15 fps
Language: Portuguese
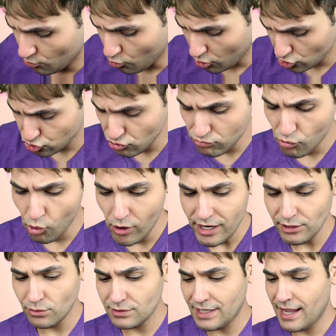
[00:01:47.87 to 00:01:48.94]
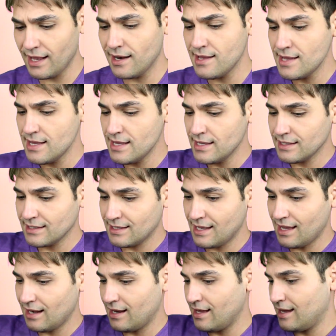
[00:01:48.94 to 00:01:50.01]
eu gosto muito dela,
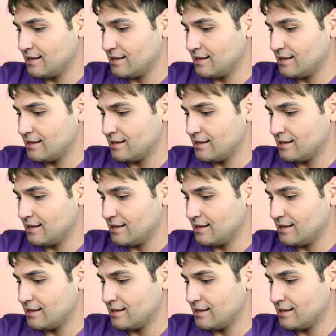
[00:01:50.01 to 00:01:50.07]
que ela